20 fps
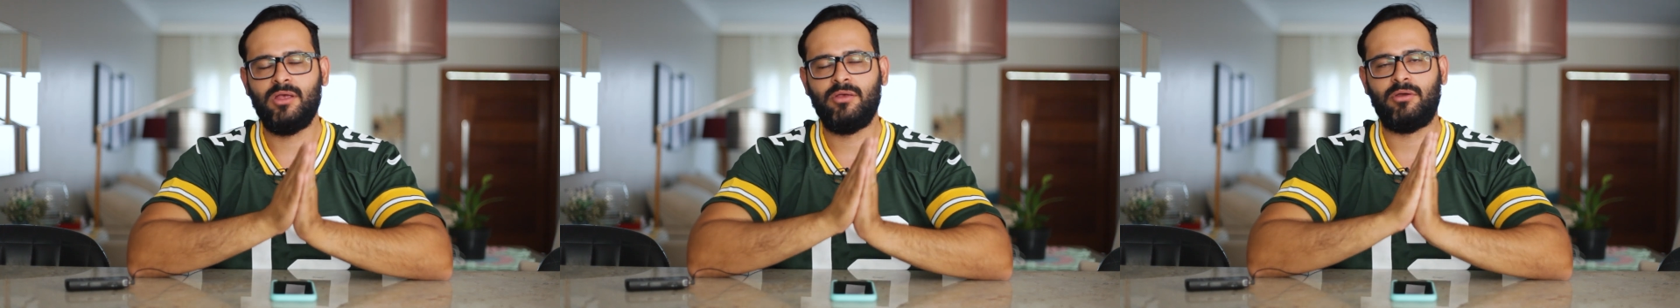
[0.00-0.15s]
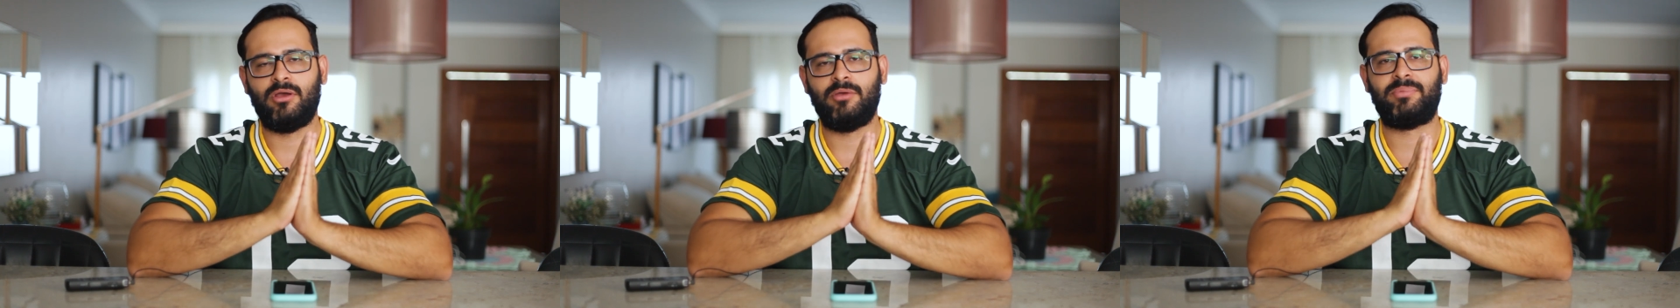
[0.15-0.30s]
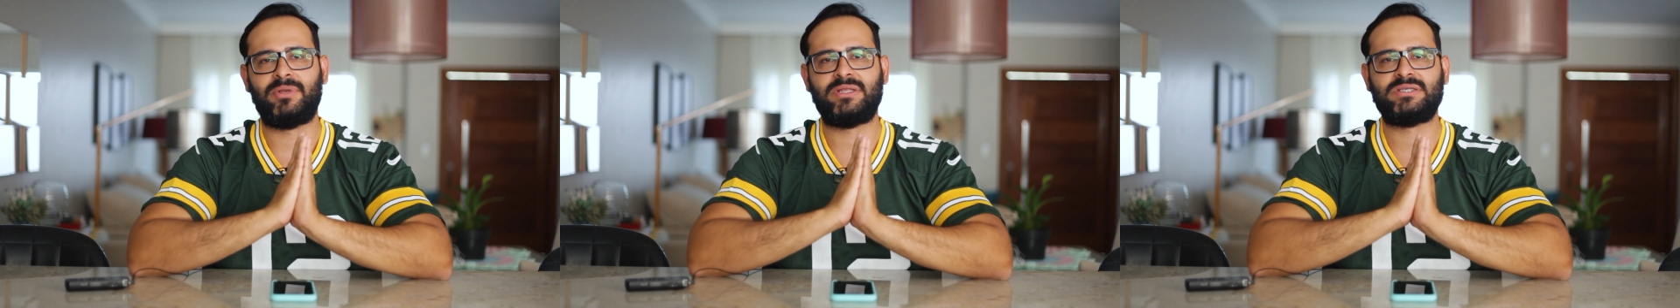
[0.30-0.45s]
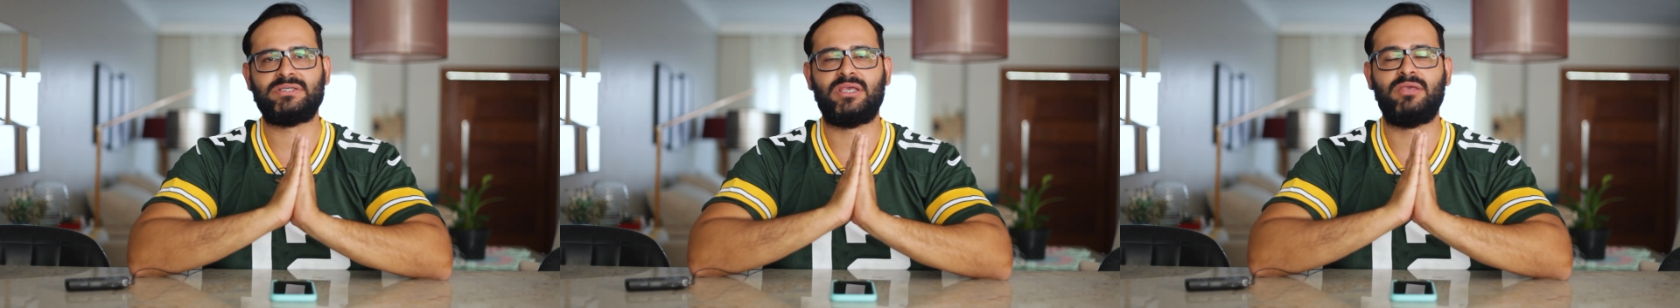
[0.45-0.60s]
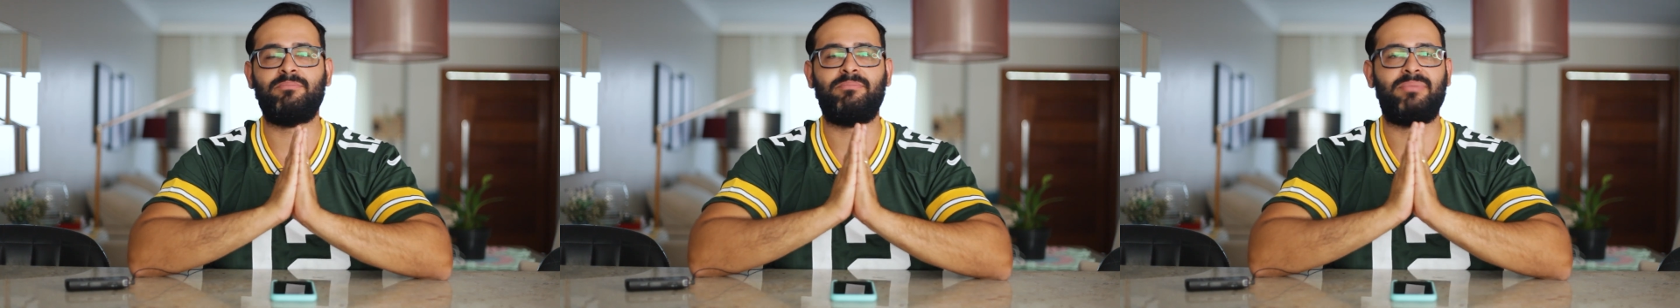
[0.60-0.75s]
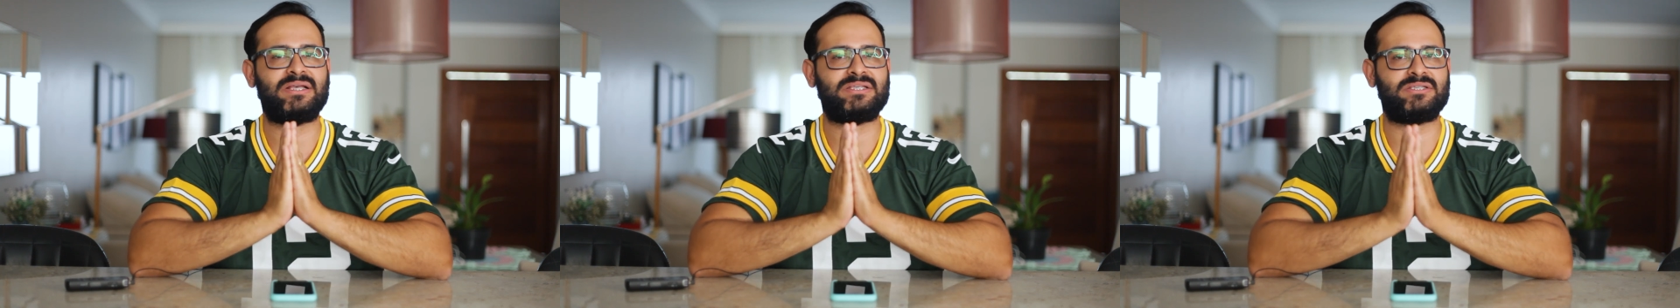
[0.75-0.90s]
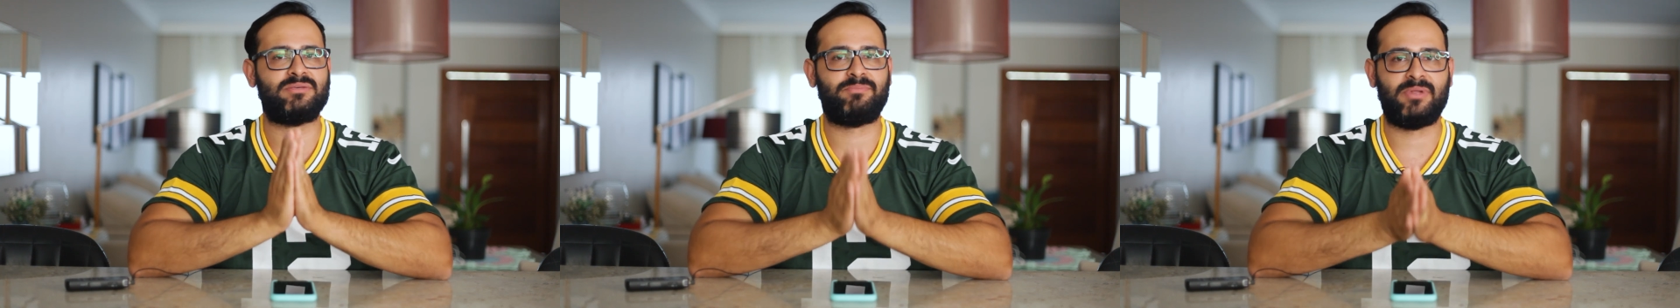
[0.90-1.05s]
é uma empresa que
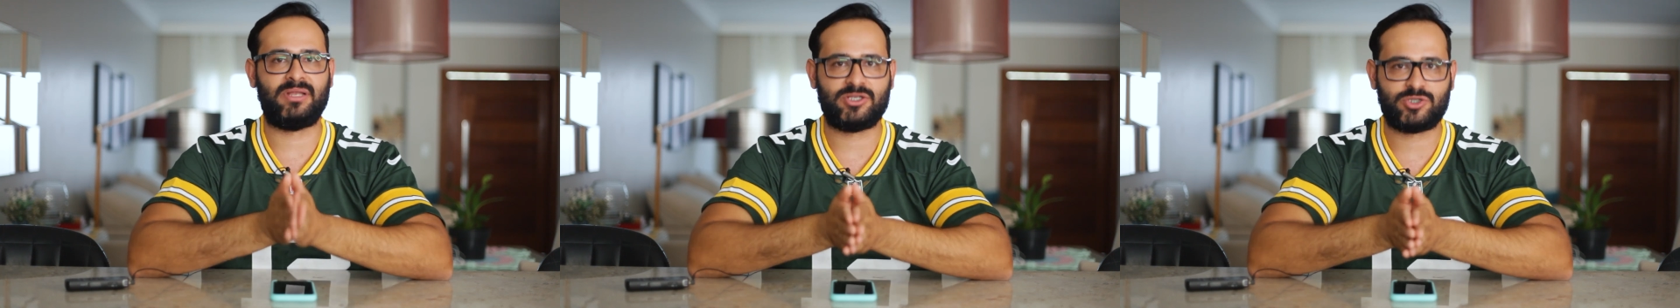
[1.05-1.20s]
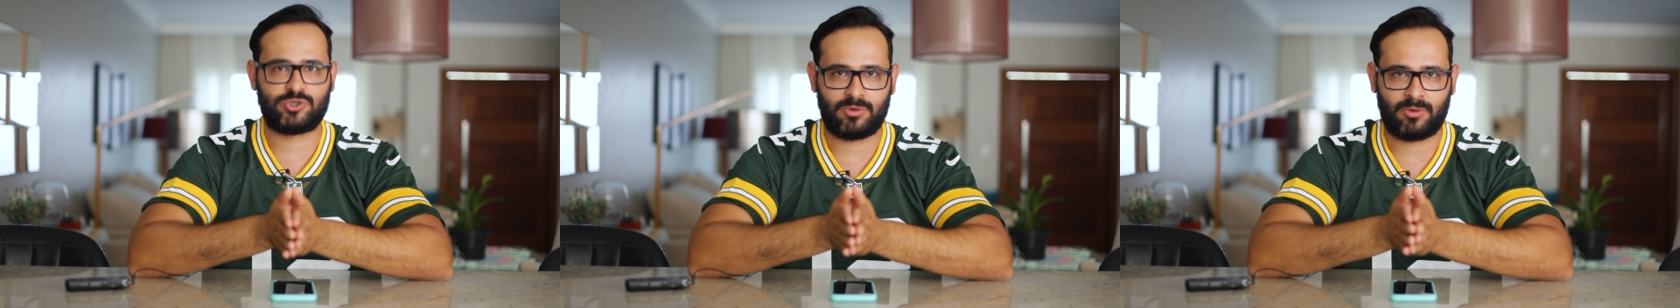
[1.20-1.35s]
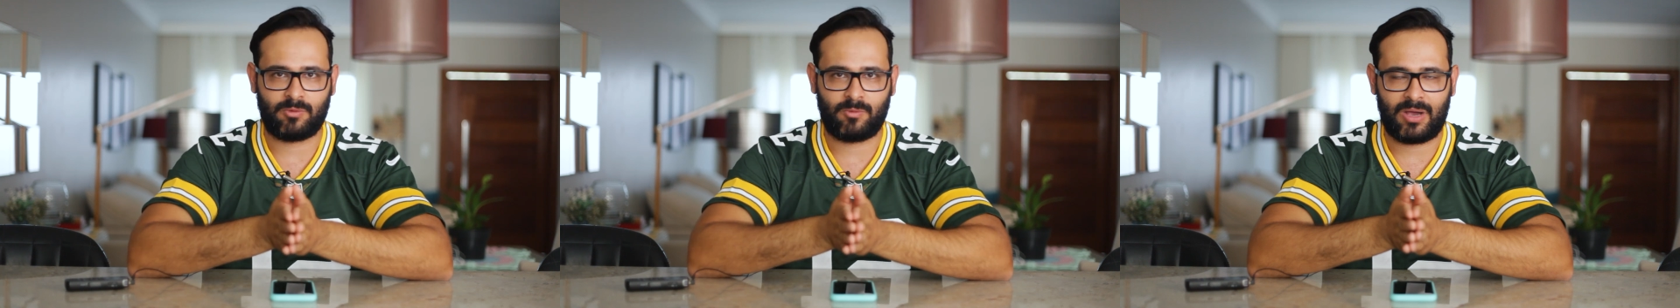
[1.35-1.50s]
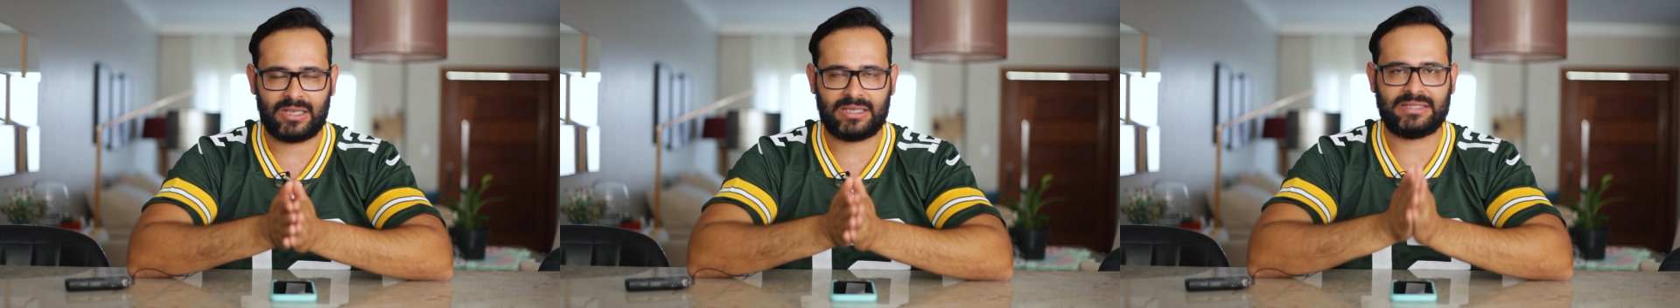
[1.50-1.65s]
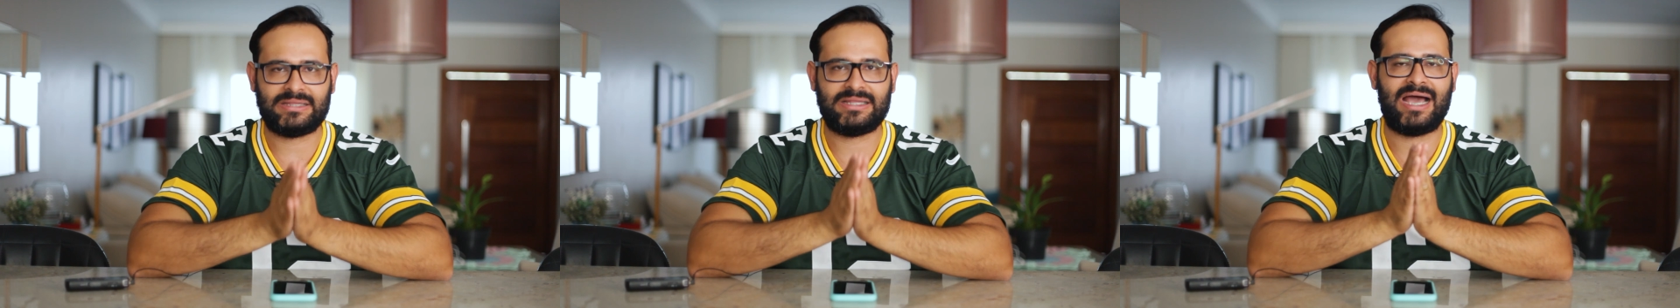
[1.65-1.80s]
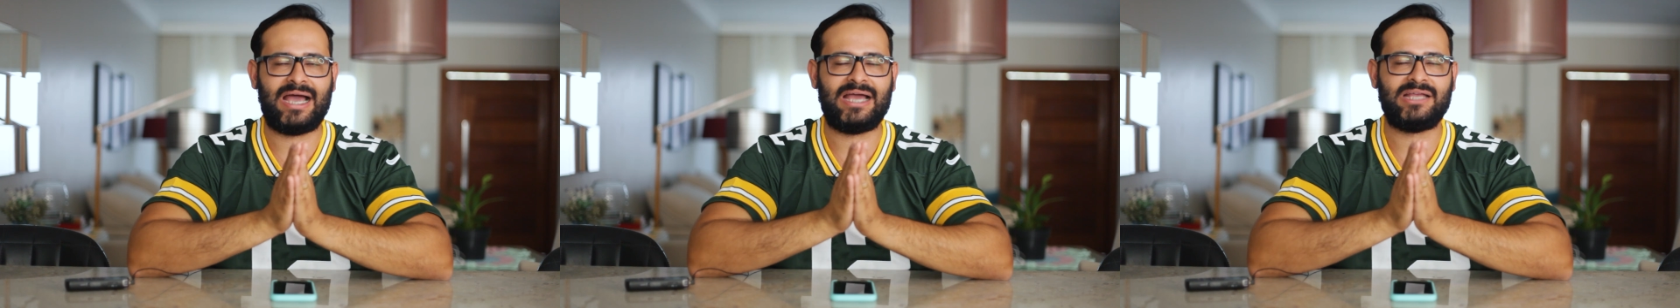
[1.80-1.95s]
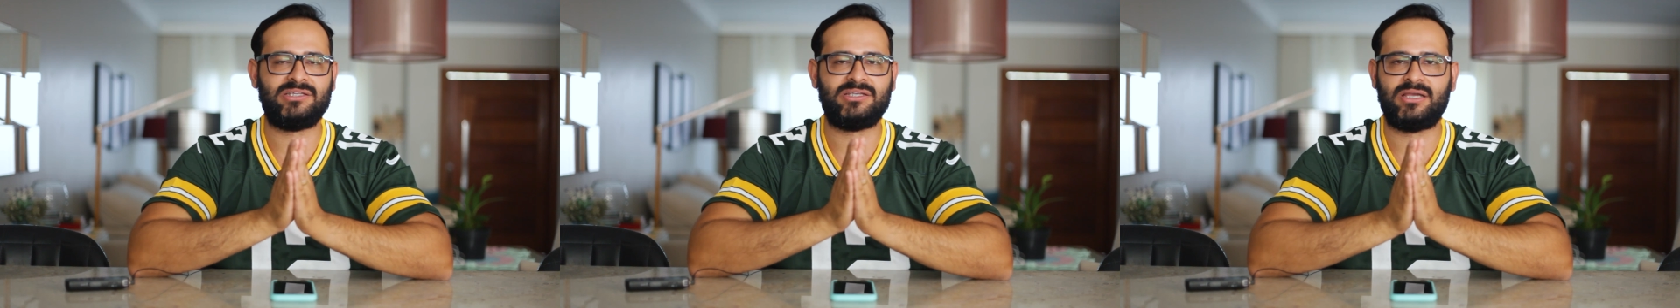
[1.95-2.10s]
preza pela sua
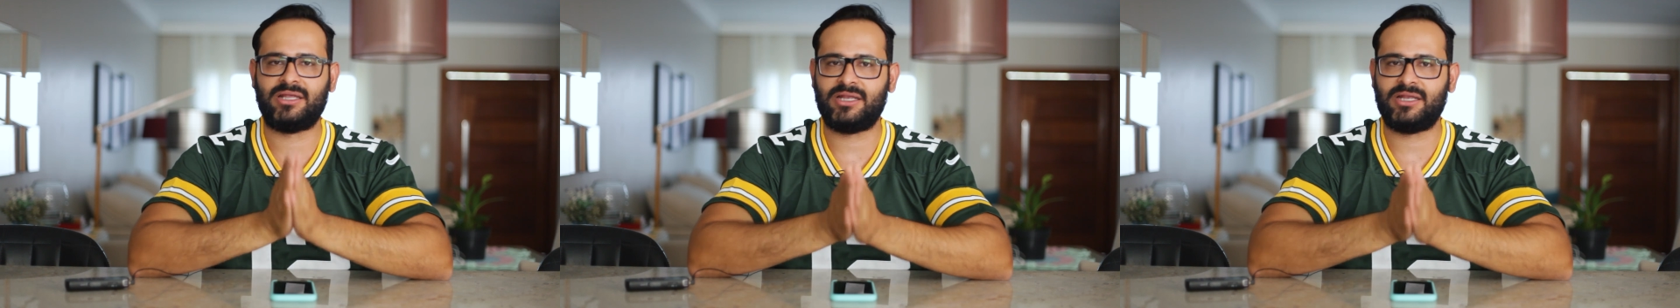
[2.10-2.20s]
qualidade,